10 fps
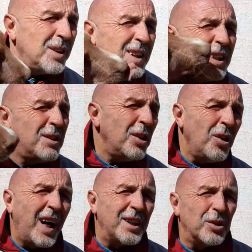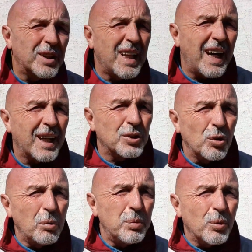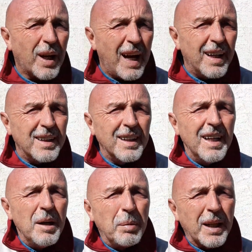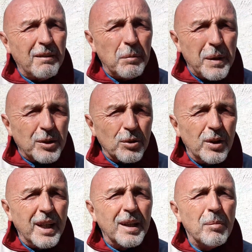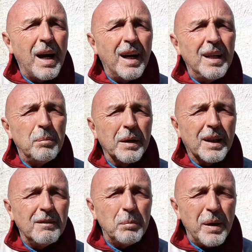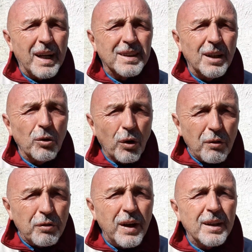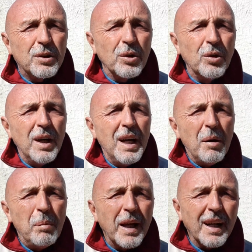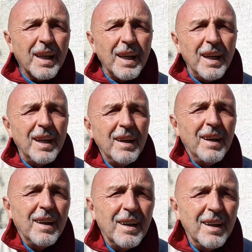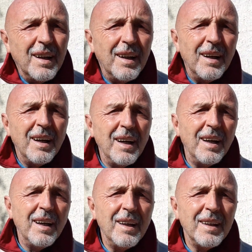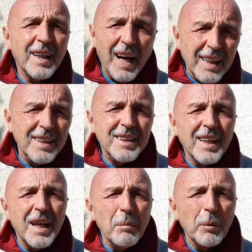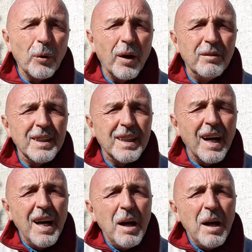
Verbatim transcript: di non adottare solo più cani perché vi piacciono gli animali, perché vi piace il loro affetto, perché eh, i cani ci riempiono la vita,